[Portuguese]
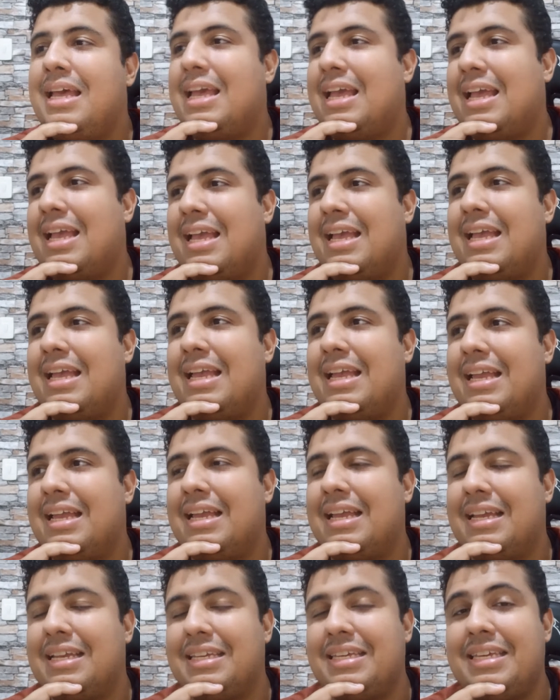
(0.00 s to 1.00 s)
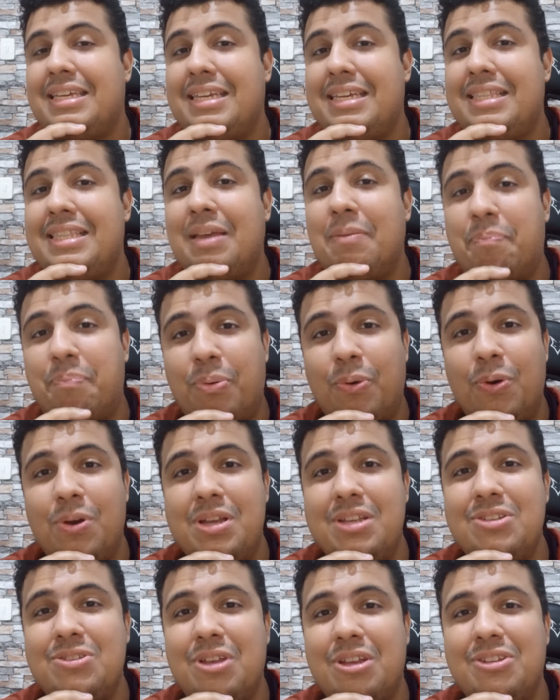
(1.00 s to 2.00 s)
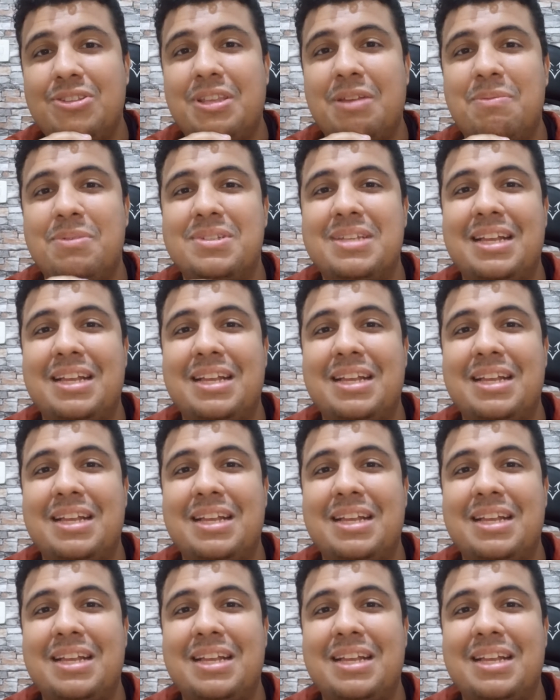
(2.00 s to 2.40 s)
É, e depois nós temos